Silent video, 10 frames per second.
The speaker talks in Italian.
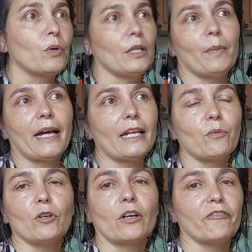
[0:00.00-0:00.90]
quindi
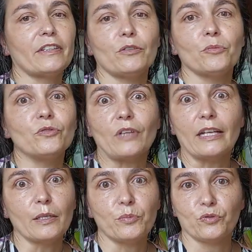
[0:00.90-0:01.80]
magari quello che fate in
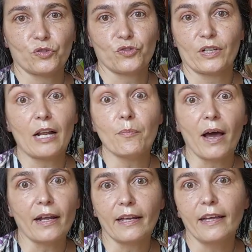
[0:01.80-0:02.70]
montagna piuttosto che al
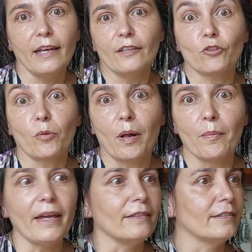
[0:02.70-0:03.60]
mare
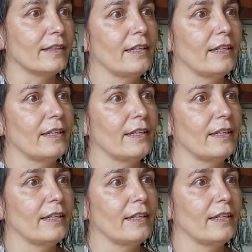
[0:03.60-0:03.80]
normalmente,